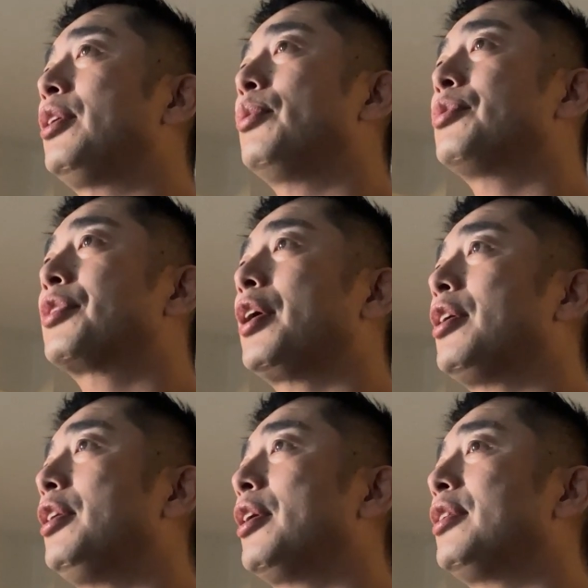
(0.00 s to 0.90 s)
気をつけ
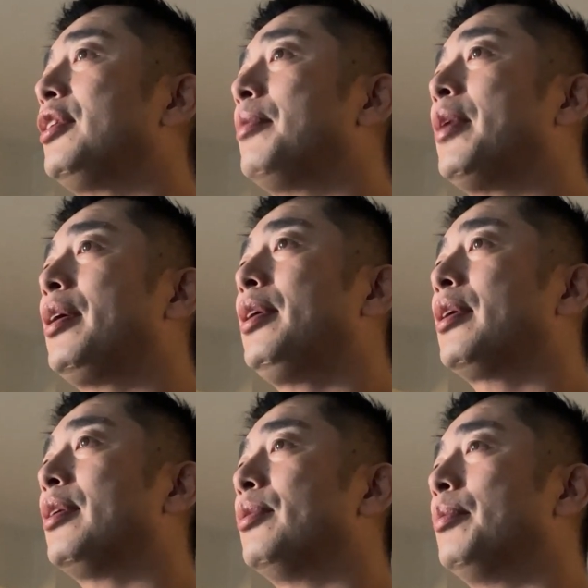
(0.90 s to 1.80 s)
が苦手な
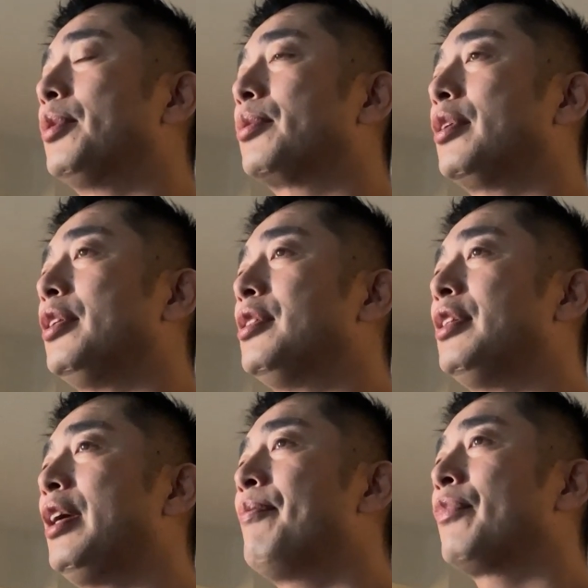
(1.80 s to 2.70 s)
バイリンガルの僕がです
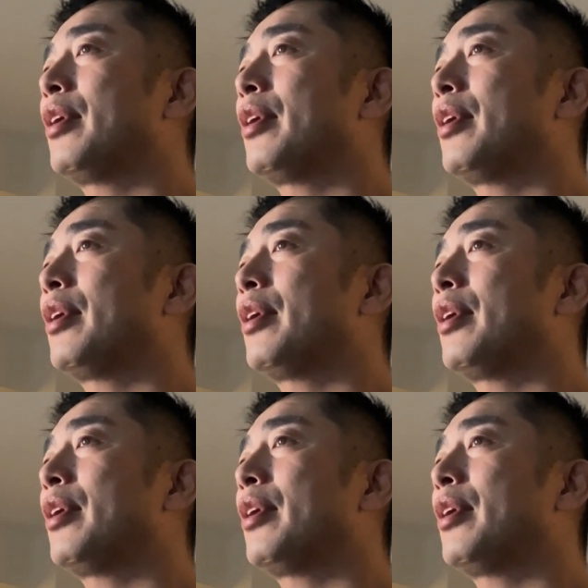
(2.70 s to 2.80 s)
ね、